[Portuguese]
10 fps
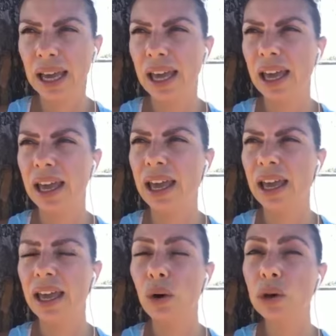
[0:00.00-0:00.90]

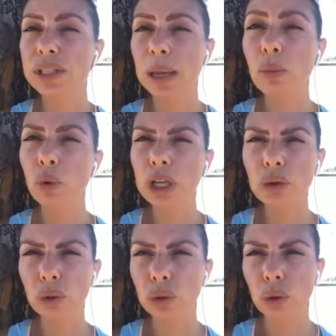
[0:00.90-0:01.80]
É, eu gostei
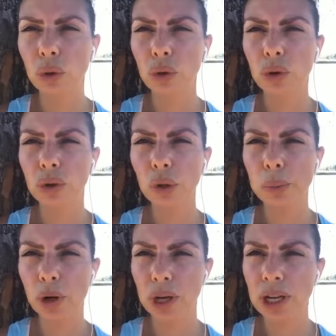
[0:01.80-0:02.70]
muito do,
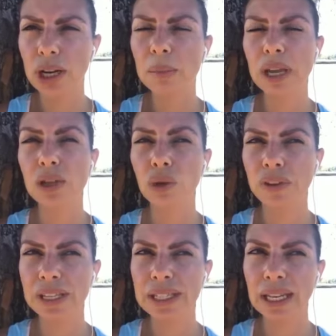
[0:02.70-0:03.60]
do programa e
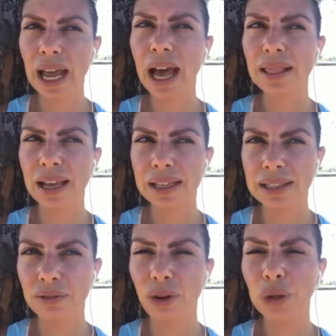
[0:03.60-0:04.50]
resolvi assinar, dar
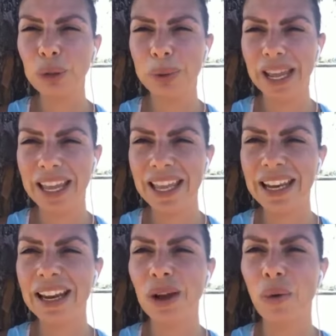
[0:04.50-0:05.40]
esse voto para
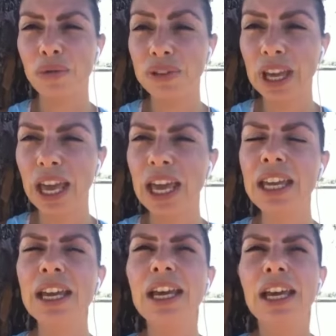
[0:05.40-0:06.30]
ele, né?
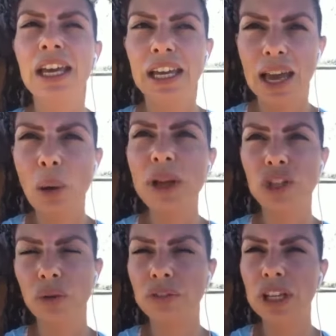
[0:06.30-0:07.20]
Confiei e
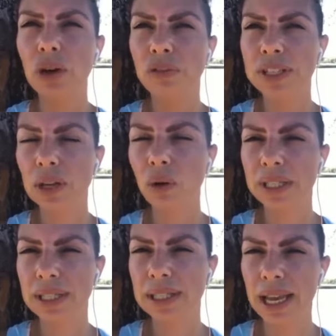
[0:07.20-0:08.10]
realmente eu vi que eu fiz a coisa